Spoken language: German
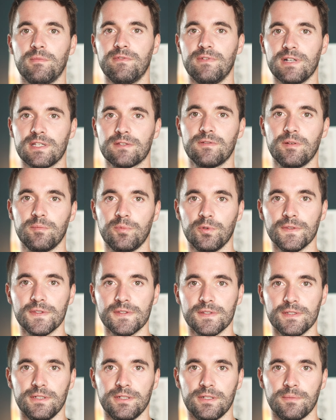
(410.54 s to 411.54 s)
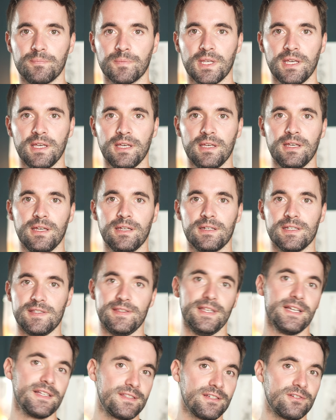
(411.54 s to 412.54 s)
mit was verbunden sind. Das
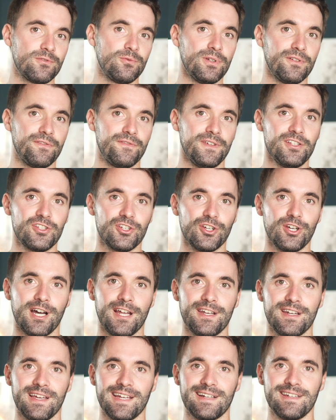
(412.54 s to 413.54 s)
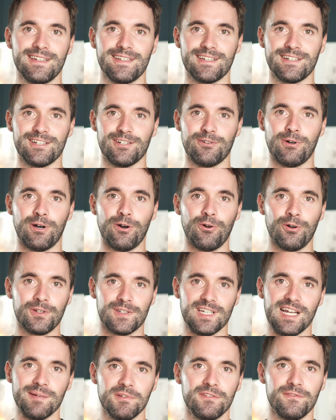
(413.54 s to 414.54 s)
nächste coole Feature hat eigentlich genau auch
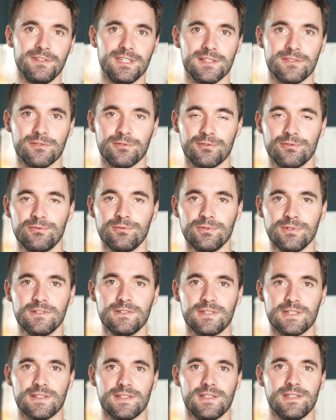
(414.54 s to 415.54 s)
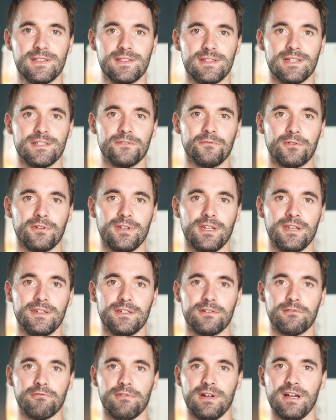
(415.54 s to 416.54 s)
damit wieder zu tun. Das ist der
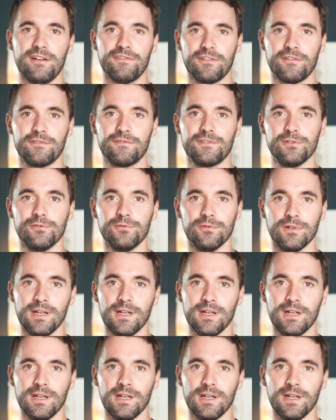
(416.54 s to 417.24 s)
sogenannte Graph View.